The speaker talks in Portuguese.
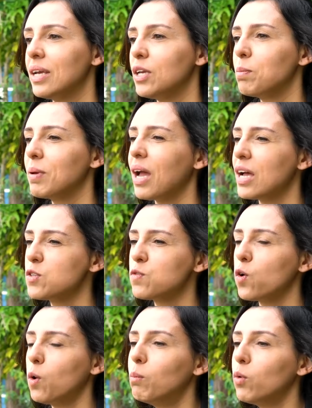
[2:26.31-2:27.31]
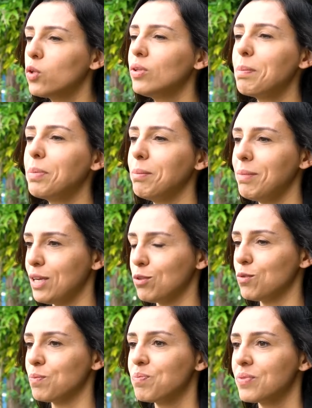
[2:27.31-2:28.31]
E o Picasso ficou muito
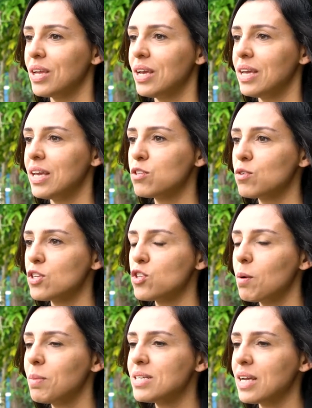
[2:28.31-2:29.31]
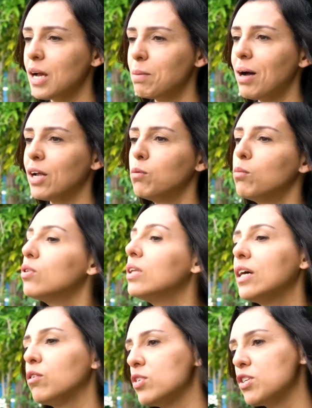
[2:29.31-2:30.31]
deprimido. E as suas obras acabaram
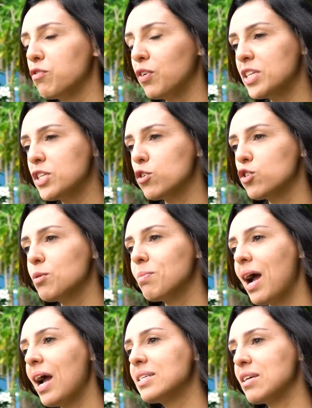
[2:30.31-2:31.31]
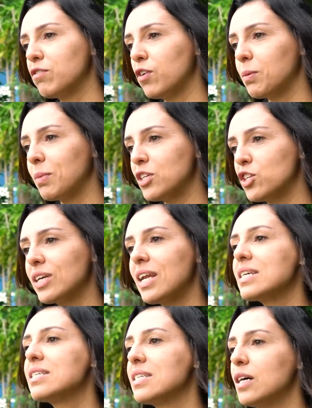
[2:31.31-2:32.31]
mudando, isso influenciou demais a forma de
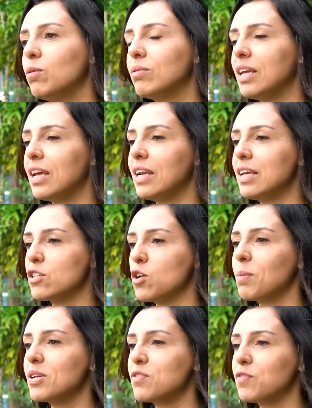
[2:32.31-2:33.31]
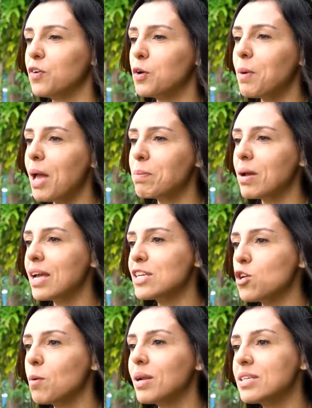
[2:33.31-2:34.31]
criação dele. As obras foi uma época que
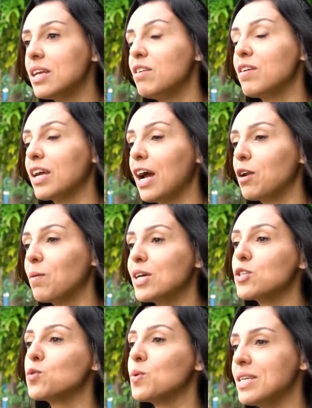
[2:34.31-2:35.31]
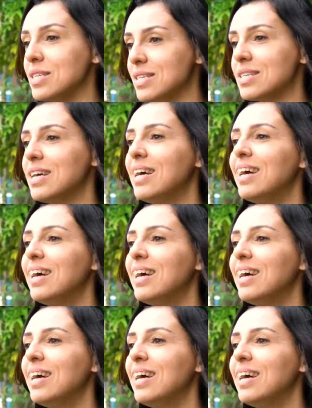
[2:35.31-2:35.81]
as obras dele ficaram azuis.